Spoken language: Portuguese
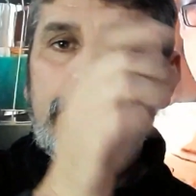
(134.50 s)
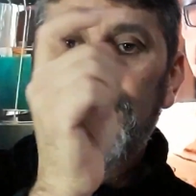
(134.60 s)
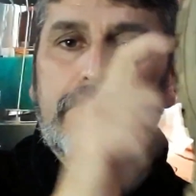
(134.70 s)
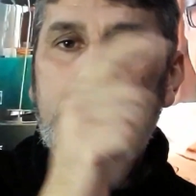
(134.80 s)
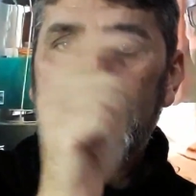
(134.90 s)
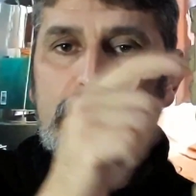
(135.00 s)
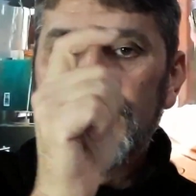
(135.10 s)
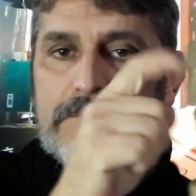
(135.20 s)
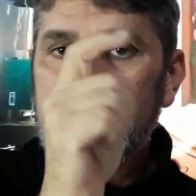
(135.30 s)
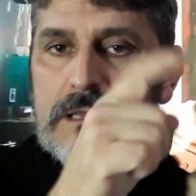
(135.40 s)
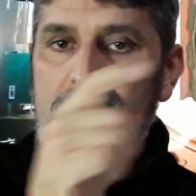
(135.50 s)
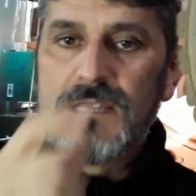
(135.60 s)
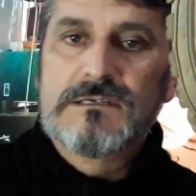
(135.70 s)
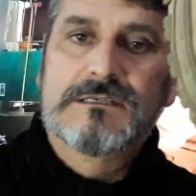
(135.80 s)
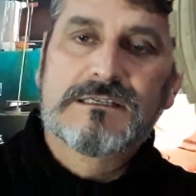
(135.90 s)
firme,
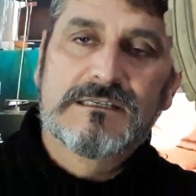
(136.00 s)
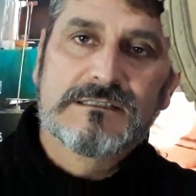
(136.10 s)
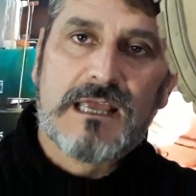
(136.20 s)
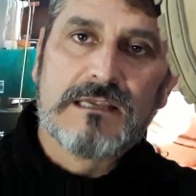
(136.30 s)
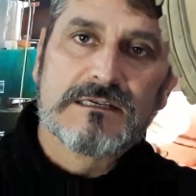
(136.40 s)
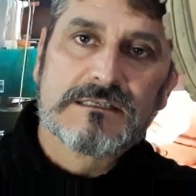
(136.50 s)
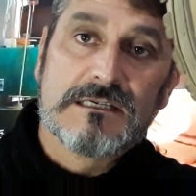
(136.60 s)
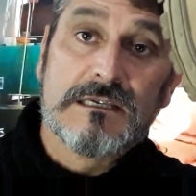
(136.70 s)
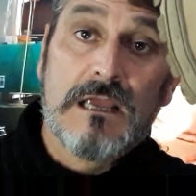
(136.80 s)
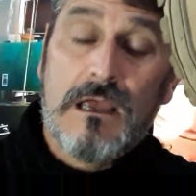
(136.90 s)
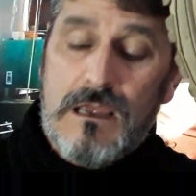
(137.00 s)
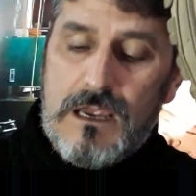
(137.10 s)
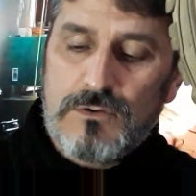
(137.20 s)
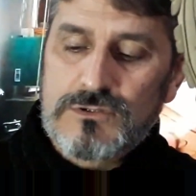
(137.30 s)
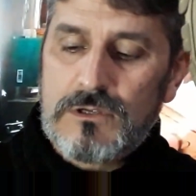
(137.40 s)
resistente assim,
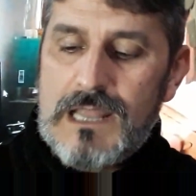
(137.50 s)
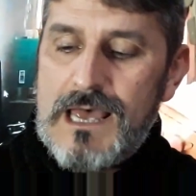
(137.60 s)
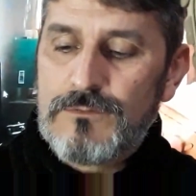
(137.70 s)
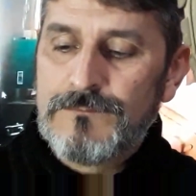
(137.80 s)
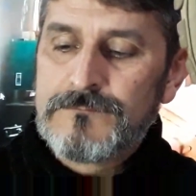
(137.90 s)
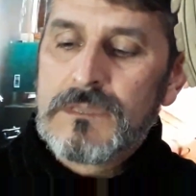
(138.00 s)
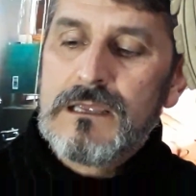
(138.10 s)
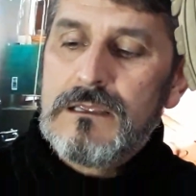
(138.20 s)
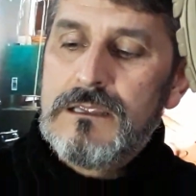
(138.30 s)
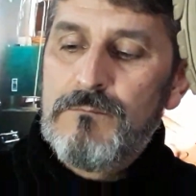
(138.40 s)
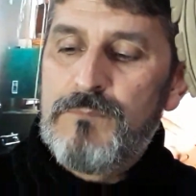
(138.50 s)
é um solado em